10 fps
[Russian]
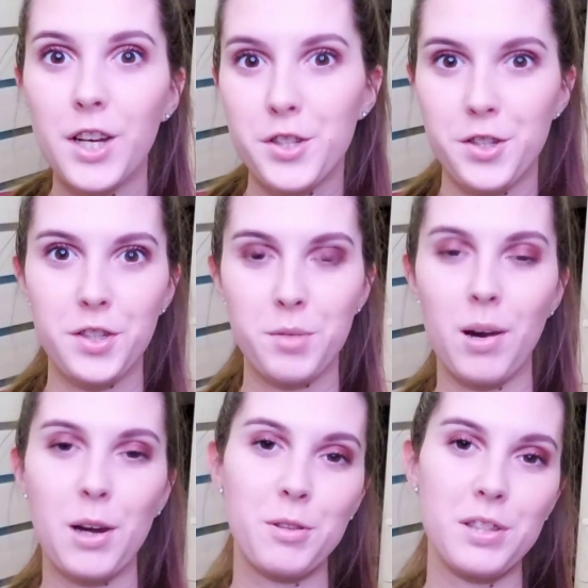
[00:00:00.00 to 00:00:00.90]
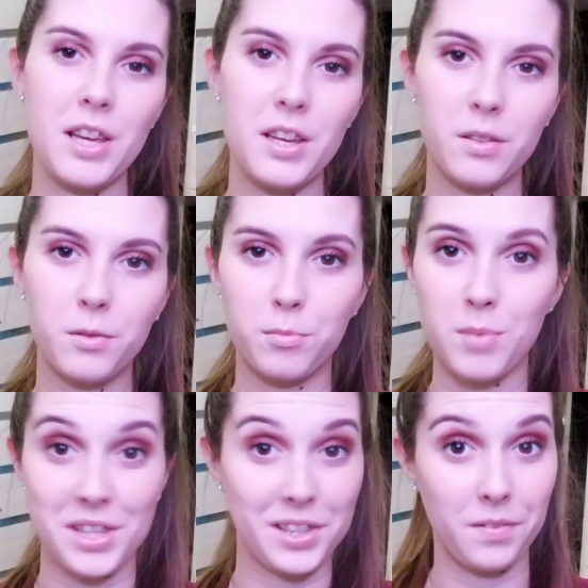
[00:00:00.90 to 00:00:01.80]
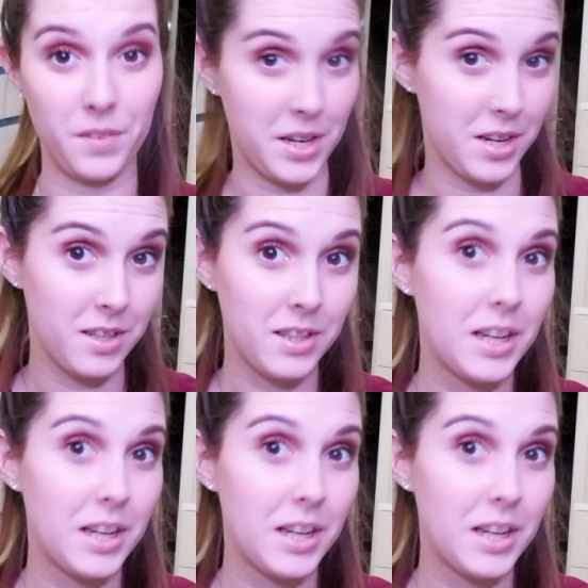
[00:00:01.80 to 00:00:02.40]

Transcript: через пару дней в Москве